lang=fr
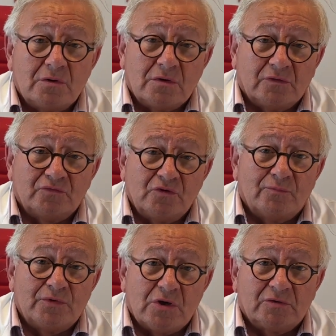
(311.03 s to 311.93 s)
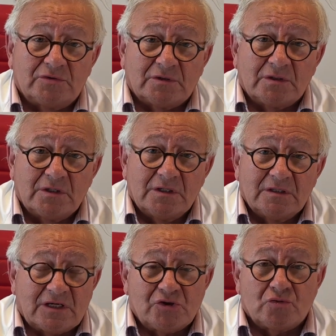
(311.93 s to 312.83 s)
dans une ambiance
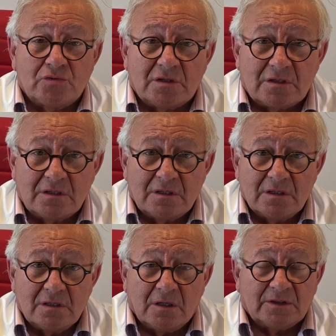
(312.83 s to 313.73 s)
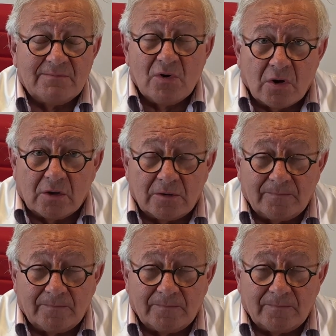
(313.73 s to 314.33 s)
très chaude, en est mort.